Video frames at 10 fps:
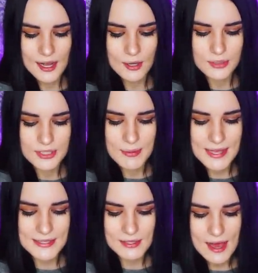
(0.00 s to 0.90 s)
Как у
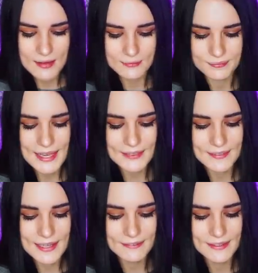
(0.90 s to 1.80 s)
тебя дела? Я
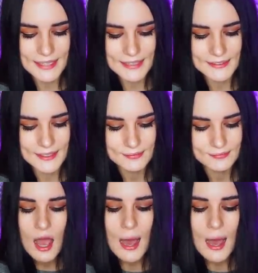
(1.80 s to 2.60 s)
твоя фанатка.